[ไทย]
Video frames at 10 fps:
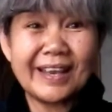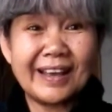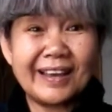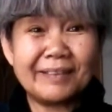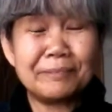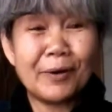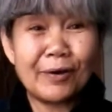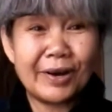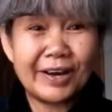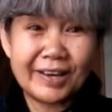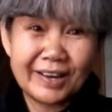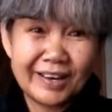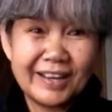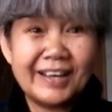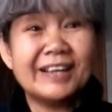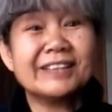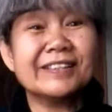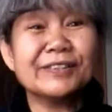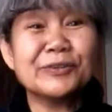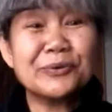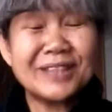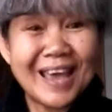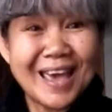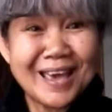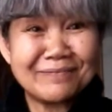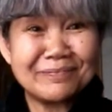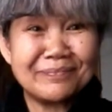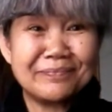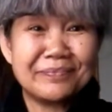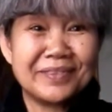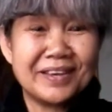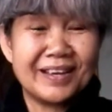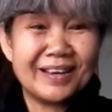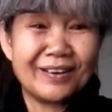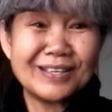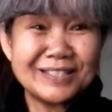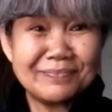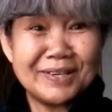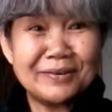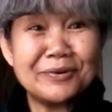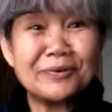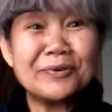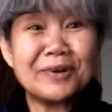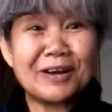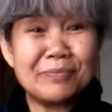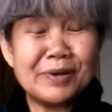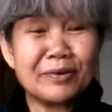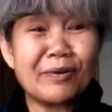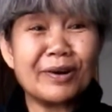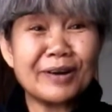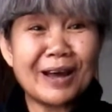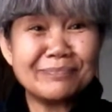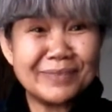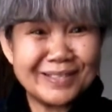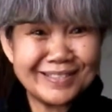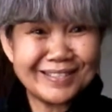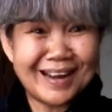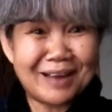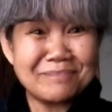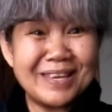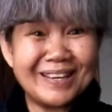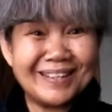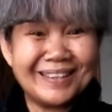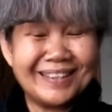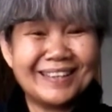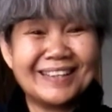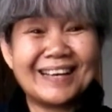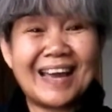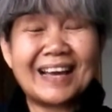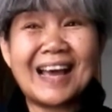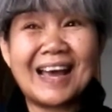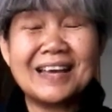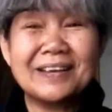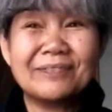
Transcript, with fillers: อพอถึงกรุงเทพก็จะมีลูกๆเขาไปรอรับที่สนามบินนะคะ